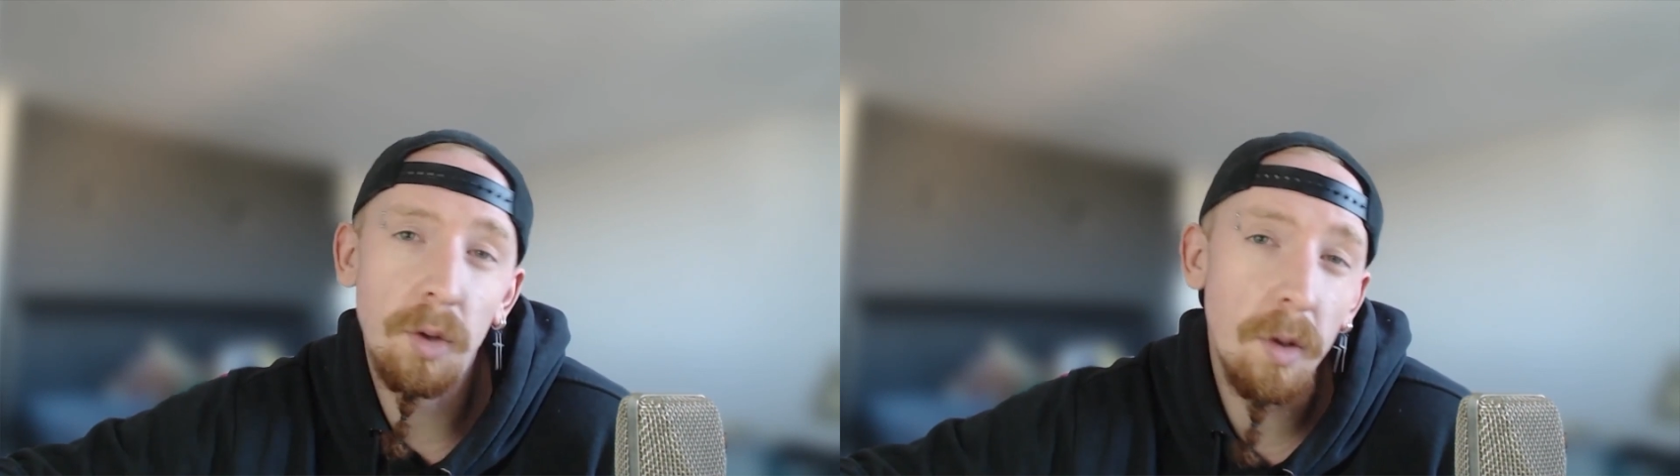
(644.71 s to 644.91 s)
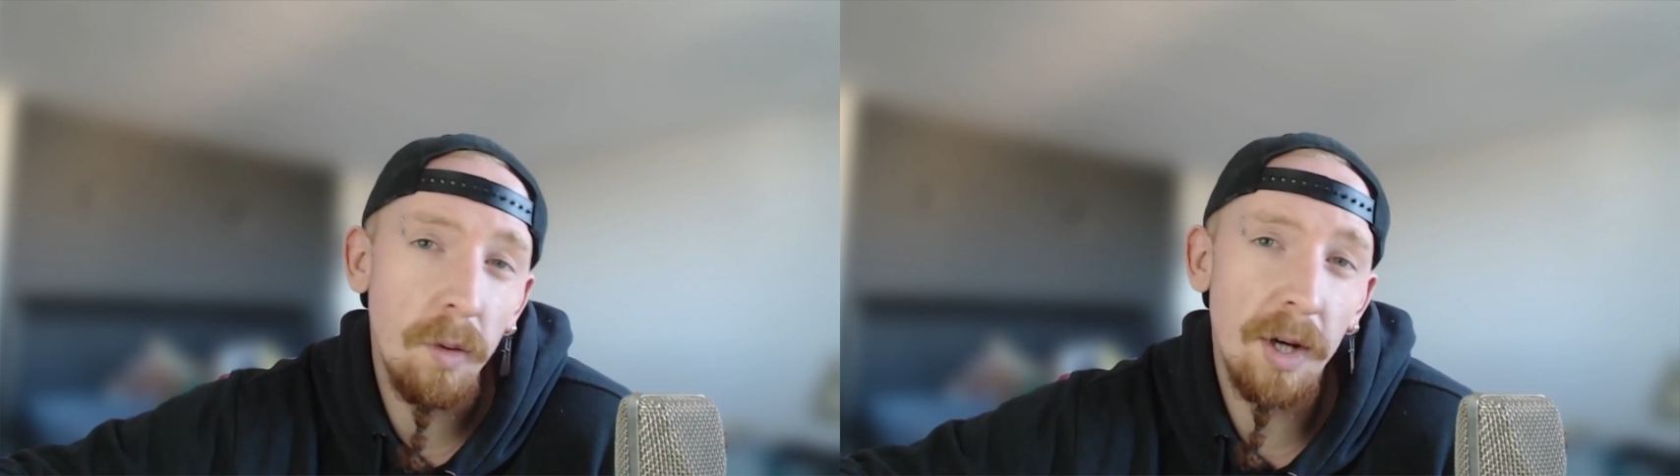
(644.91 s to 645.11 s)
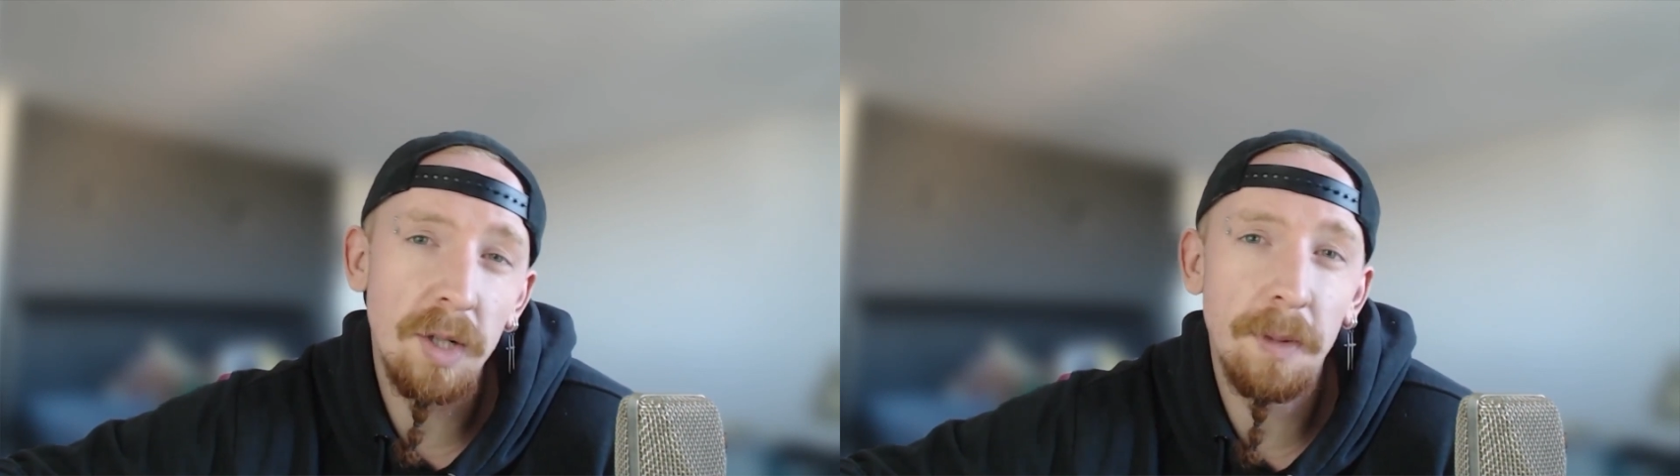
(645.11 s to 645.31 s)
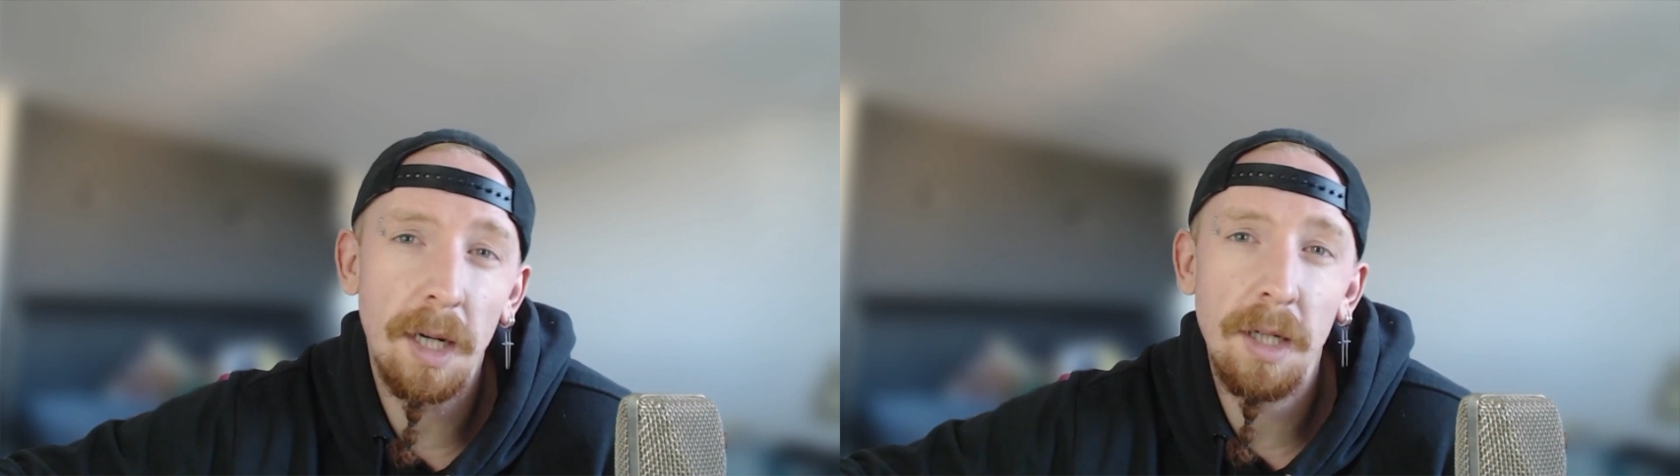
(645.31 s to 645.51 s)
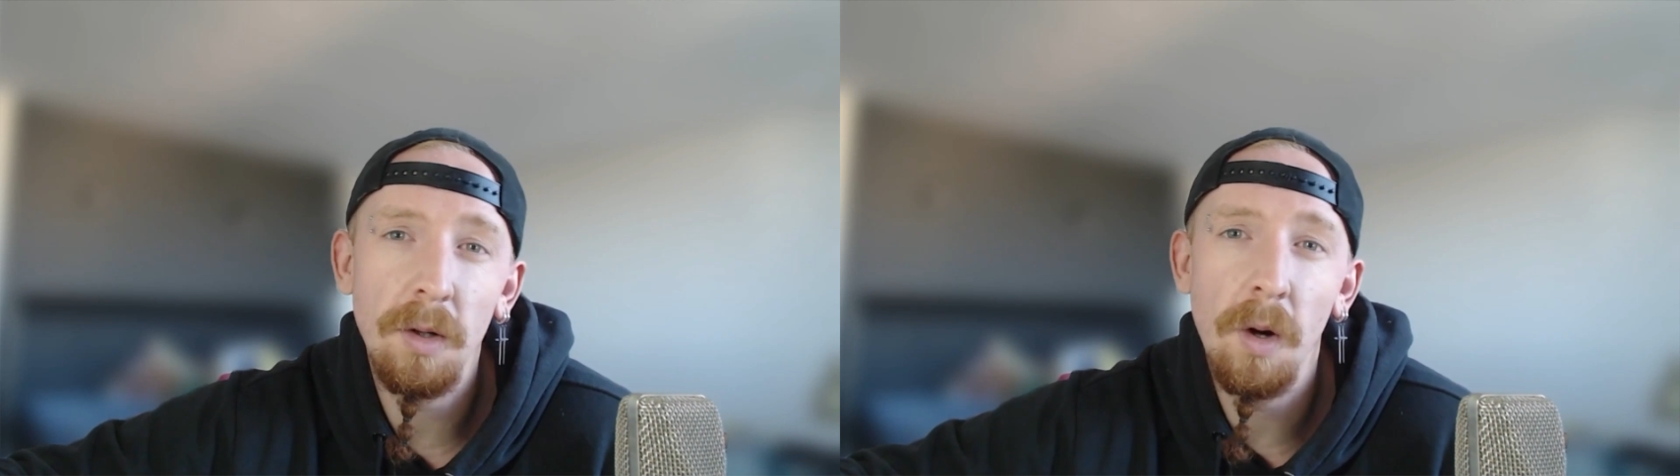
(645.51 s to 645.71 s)
który uważam
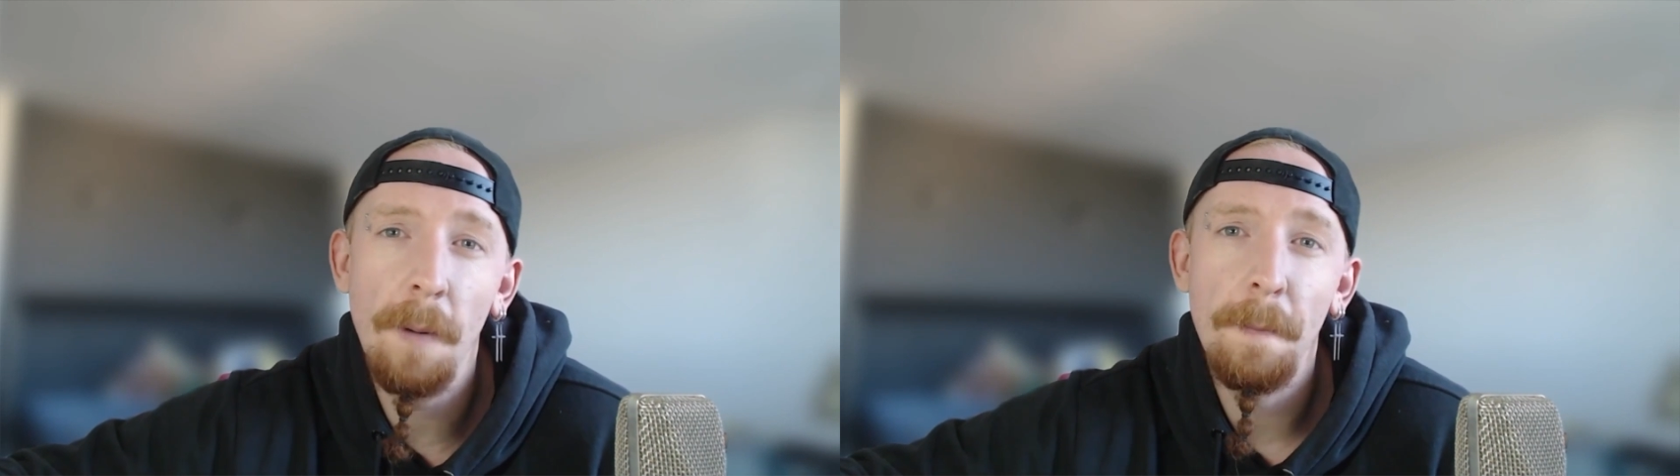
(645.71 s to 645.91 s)
taki no